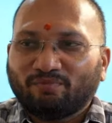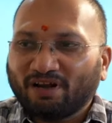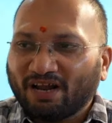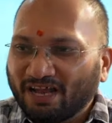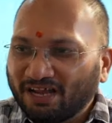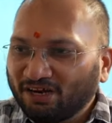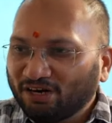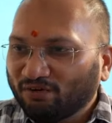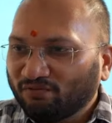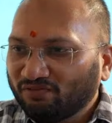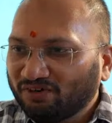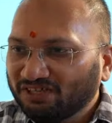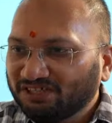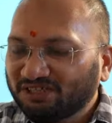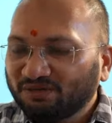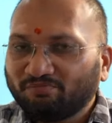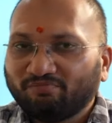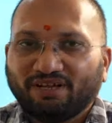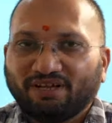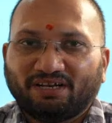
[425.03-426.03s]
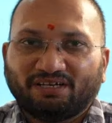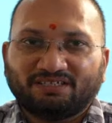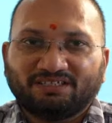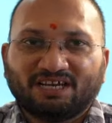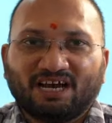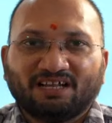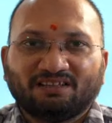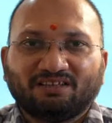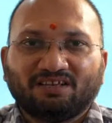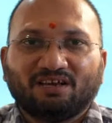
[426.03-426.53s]
లైన్ ఆఫ్ డిసిప్లిన్
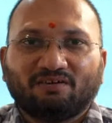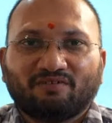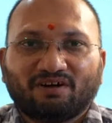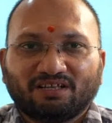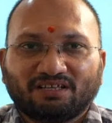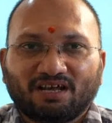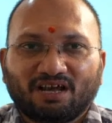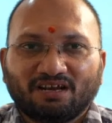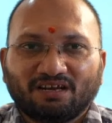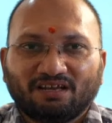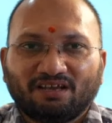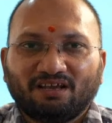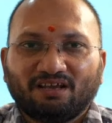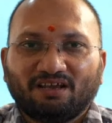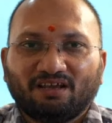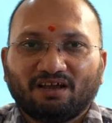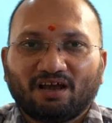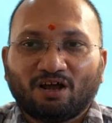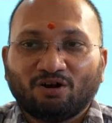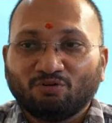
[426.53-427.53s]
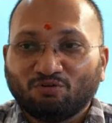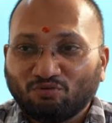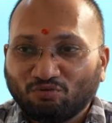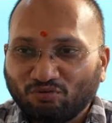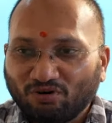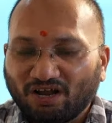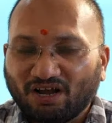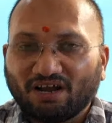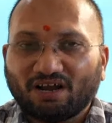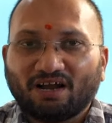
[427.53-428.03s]
జాతీయవాదానికి
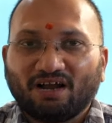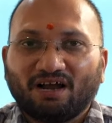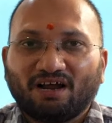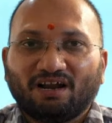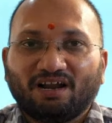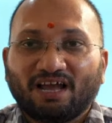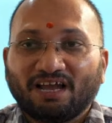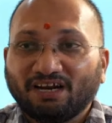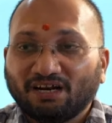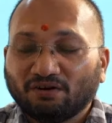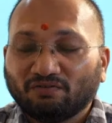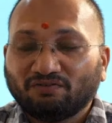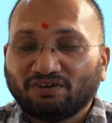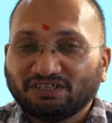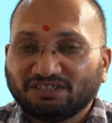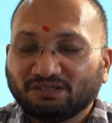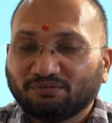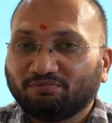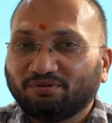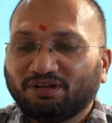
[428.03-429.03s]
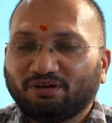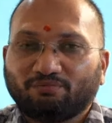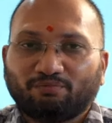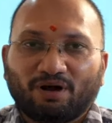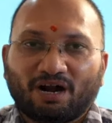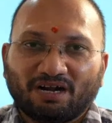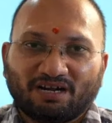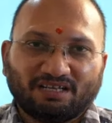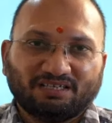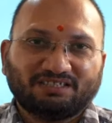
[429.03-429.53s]
అనుకూలంగా లైన్ ఆఫ్ డిసిప్లిన్
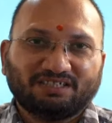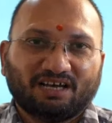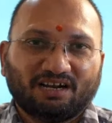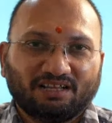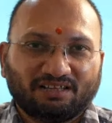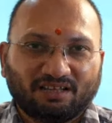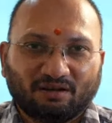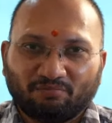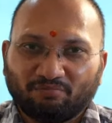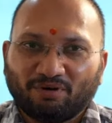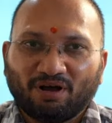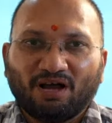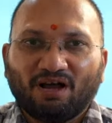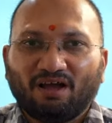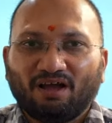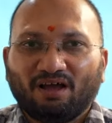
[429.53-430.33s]
పాటించాలి తప్ప